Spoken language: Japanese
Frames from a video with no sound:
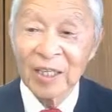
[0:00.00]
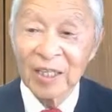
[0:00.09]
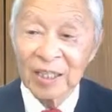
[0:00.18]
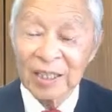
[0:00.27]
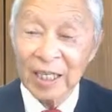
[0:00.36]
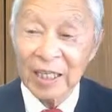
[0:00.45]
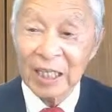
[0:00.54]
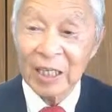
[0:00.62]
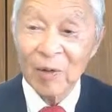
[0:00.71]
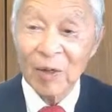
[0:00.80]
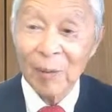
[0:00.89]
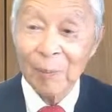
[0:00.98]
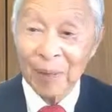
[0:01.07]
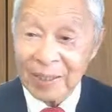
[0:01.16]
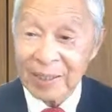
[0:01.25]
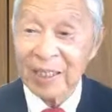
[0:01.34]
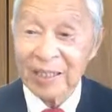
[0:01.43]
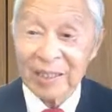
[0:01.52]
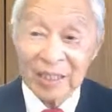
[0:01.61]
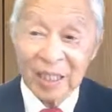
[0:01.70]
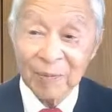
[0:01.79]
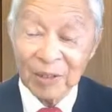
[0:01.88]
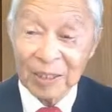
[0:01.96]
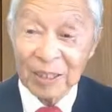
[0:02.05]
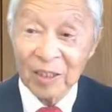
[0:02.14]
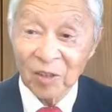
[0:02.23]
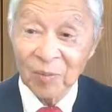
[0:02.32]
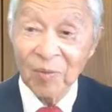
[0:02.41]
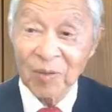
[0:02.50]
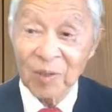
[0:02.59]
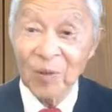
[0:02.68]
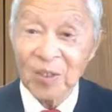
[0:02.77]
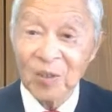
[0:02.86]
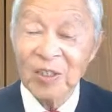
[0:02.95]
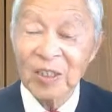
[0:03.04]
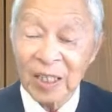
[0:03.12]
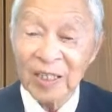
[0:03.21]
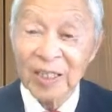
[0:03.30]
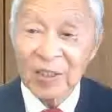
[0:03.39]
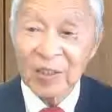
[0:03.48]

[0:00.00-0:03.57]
左側はバスがついてますけれども要するにね